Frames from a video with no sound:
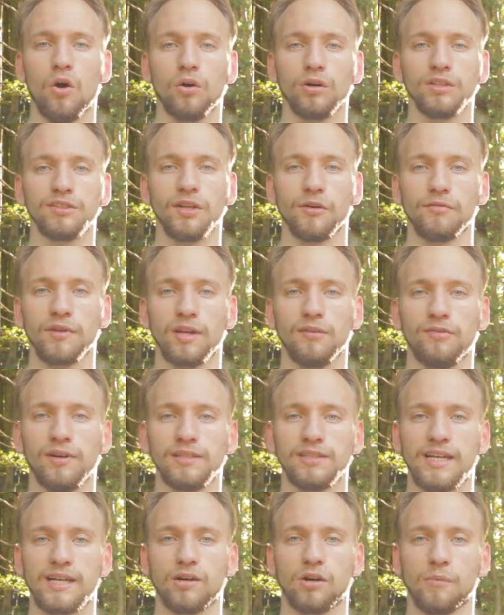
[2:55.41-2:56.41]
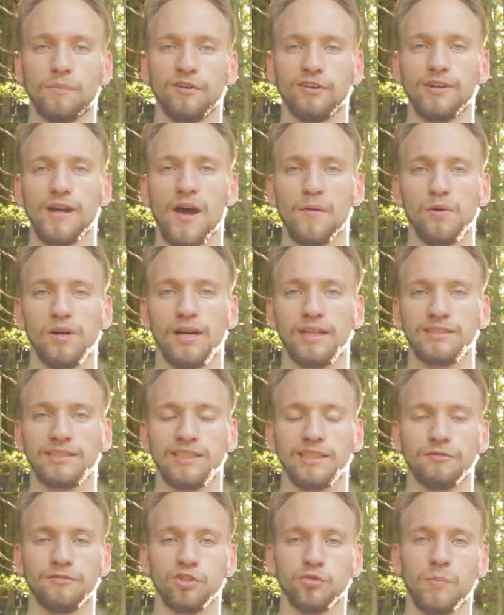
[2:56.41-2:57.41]
Und das ist auf jeden Fall sehr komfortabel und hat
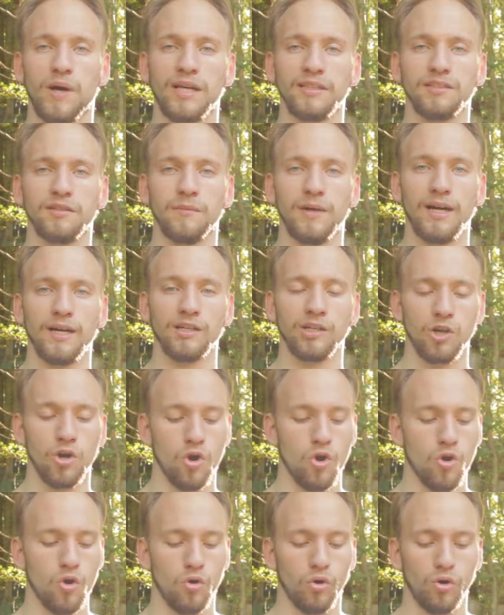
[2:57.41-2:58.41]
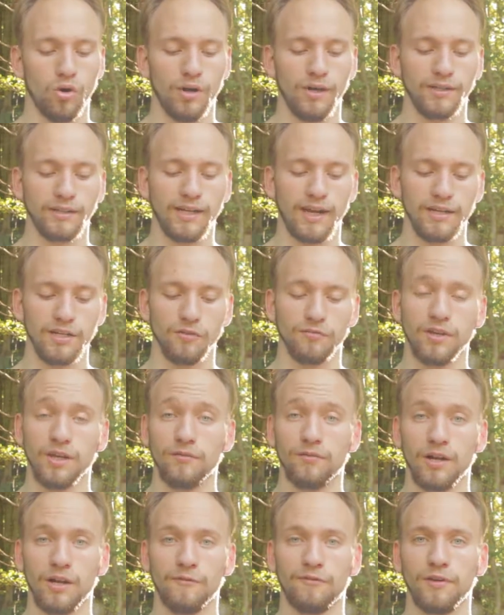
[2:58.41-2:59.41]
sehr, sehr viel Spaß gemacht. Und kann ich auf
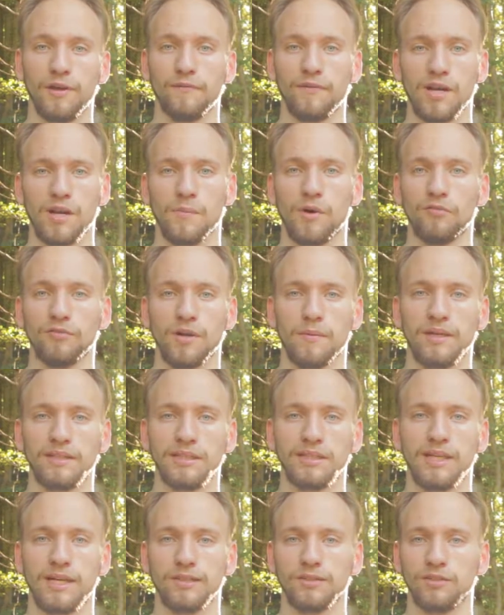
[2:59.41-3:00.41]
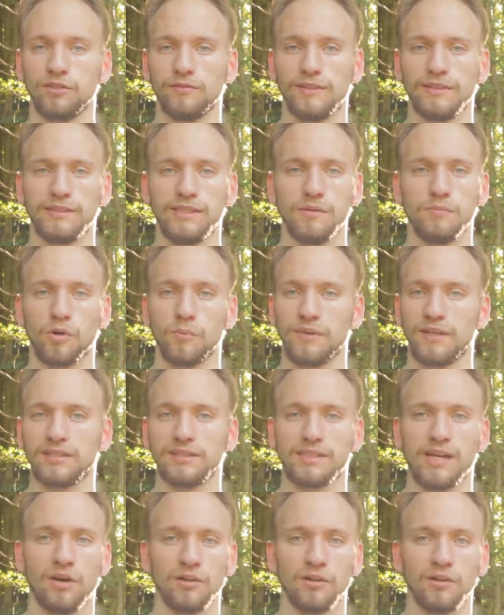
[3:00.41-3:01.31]
jeden Fall empfehlen, wenn ihr mal auf einer Messeseite und sowas seht, probiert es